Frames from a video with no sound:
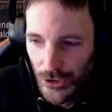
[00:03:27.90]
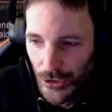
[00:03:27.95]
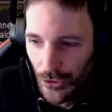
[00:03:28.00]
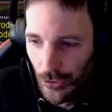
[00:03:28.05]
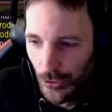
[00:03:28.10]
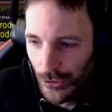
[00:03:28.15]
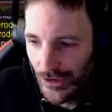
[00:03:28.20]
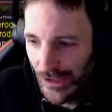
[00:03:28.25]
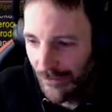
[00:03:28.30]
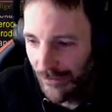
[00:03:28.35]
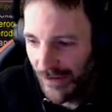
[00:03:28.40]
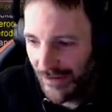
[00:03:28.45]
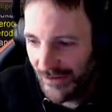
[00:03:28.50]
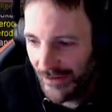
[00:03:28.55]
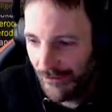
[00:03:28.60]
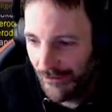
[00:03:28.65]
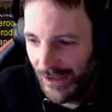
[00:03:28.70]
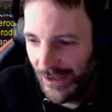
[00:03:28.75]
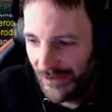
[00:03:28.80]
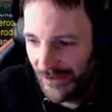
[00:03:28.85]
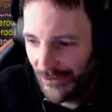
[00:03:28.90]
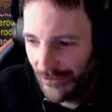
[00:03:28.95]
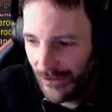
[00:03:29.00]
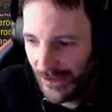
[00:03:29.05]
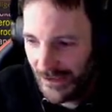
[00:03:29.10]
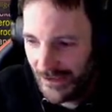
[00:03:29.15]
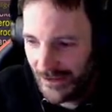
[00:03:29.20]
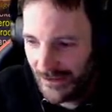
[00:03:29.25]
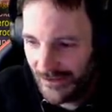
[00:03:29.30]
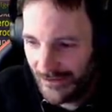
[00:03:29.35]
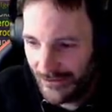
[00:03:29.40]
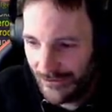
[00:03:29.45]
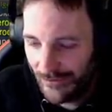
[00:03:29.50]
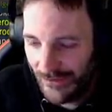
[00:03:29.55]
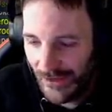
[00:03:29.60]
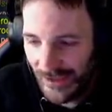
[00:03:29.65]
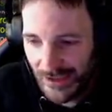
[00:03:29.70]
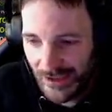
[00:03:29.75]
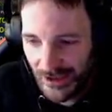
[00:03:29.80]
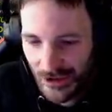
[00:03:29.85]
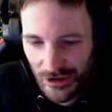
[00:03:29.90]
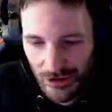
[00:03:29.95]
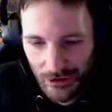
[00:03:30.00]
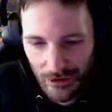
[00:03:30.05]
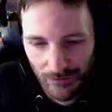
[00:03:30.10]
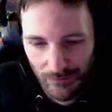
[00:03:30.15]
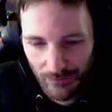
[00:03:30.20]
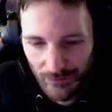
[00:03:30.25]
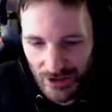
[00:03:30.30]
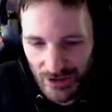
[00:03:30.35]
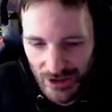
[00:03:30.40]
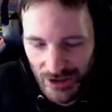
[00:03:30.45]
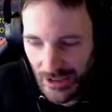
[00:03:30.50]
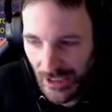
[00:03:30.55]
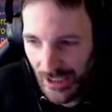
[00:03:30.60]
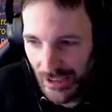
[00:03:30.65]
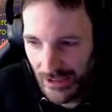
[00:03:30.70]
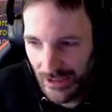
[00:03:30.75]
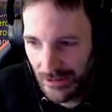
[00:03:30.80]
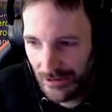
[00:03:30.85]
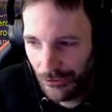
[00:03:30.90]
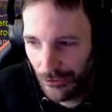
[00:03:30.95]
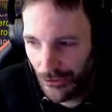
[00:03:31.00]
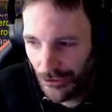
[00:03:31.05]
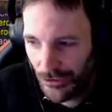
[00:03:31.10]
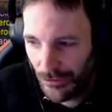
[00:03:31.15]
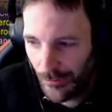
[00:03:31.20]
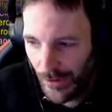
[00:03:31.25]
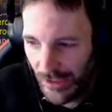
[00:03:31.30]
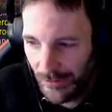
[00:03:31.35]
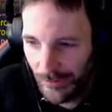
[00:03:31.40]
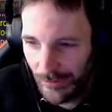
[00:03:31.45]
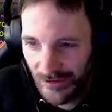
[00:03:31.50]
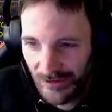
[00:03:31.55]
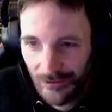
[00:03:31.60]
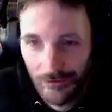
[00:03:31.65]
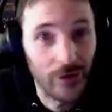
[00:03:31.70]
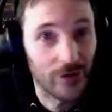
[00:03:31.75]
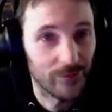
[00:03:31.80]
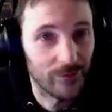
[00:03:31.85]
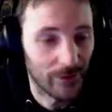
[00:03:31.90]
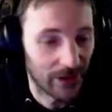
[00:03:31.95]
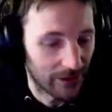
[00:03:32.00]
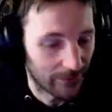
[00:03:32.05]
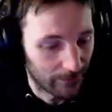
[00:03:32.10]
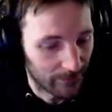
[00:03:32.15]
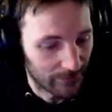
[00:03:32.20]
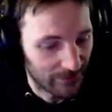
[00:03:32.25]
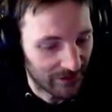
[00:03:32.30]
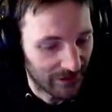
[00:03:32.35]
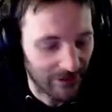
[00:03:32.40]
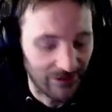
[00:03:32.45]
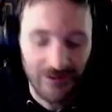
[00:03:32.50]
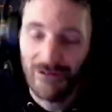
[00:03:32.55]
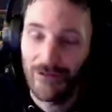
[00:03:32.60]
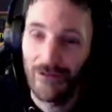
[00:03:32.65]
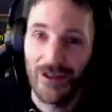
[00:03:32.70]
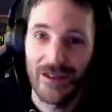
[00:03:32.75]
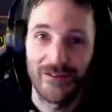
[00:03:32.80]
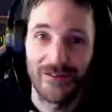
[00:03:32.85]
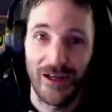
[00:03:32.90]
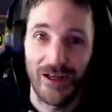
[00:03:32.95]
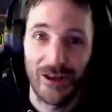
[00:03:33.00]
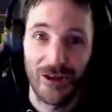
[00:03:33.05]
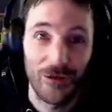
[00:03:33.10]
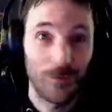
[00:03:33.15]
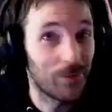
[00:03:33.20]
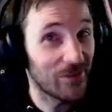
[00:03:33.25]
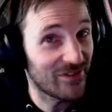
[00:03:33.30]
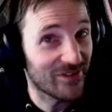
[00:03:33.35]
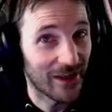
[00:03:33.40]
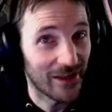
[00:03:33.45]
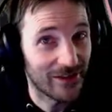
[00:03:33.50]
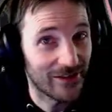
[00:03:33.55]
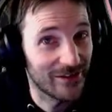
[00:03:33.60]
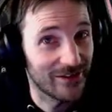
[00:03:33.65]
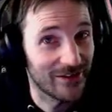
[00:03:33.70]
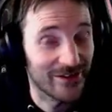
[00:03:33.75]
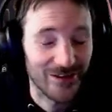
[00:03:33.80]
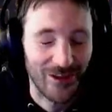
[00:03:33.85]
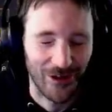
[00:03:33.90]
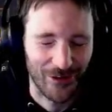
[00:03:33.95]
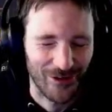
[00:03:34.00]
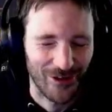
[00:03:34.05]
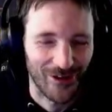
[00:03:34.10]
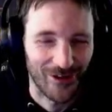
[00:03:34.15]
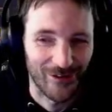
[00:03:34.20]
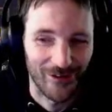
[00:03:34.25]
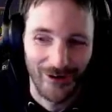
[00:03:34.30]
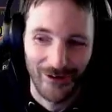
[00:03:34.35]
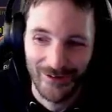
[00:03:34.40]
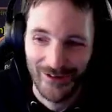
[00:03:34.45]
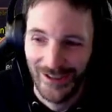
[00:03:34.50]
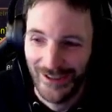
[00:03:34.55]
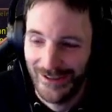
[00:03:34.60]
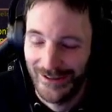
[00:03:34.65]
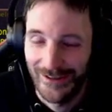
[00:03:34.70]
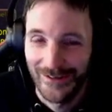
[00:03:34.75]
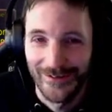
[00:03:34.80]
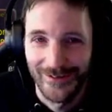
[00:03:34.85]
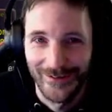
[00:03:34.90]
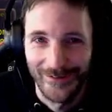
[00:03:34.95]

oder was erwähnenswert ist, werde ich mich da natürlich einmal zu Wort melden. Deswegen sage ich bis dann, ciao, ciao, haut rein.